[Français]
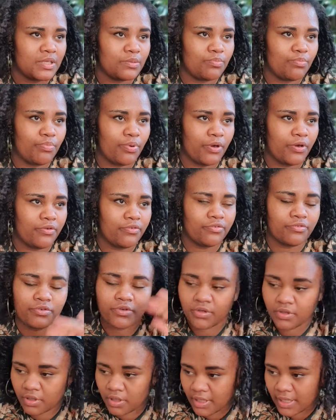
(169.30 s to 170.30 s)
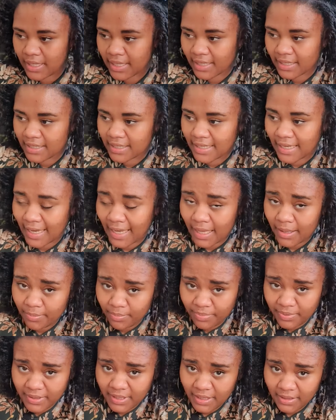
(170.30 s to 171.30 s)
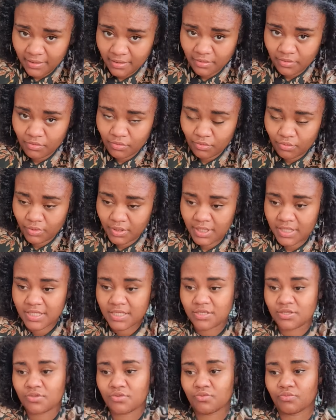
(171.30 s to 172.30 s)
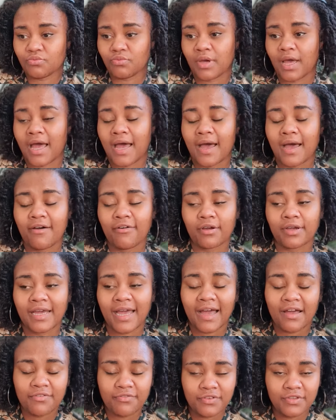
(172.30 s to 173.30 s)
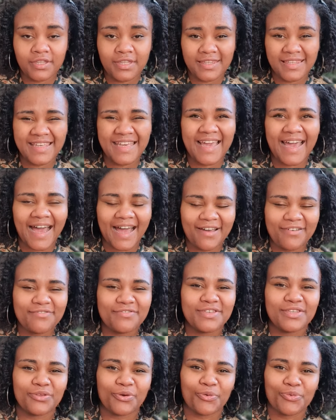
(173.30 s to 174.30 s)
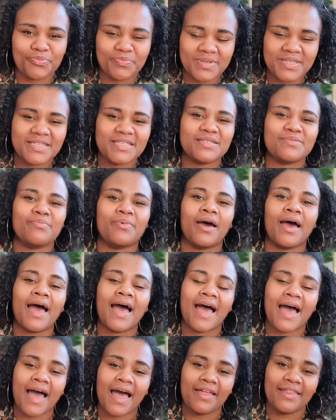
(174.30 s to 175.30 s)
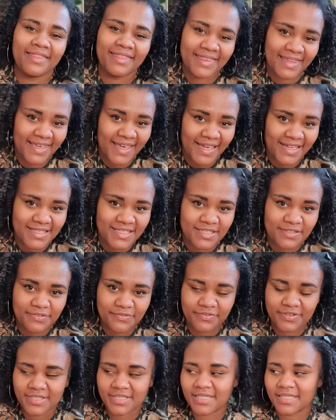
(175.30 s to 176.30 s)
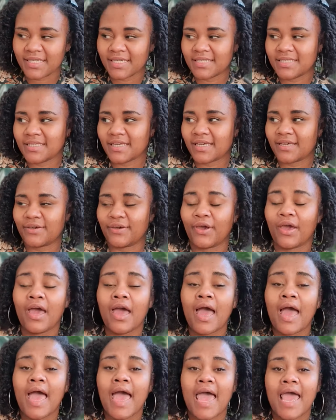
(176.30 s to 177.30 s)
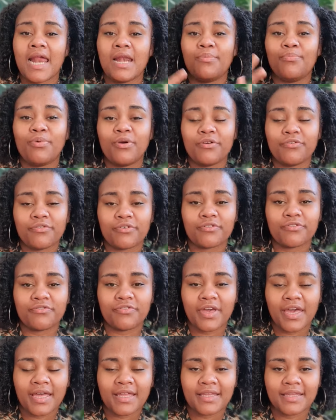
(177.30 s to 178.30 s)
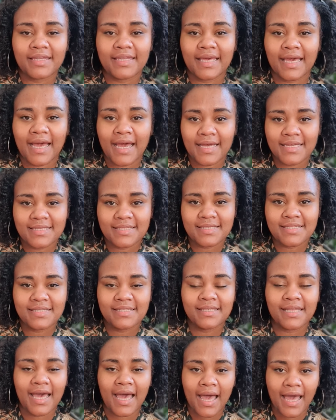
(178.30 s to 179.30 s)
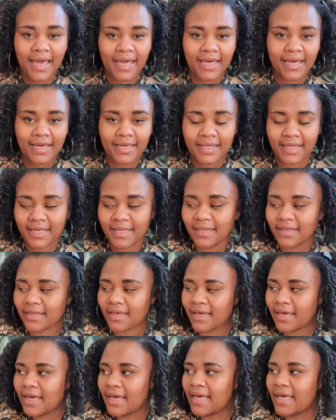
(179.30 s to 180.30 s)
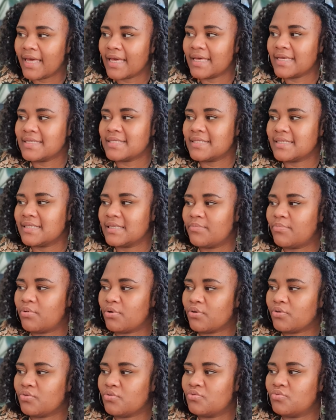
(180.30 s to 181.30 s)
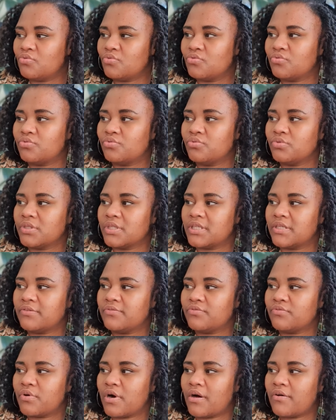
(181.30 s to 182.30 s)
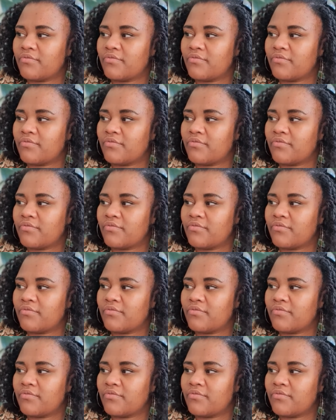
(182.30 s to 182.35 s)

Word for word: qui peuvent grimper, donc qui sont à gravitropisme négatif, c'est-à-dire qu'elles peuvent faire des racines aériennes et c'est des plantes du coup qui vont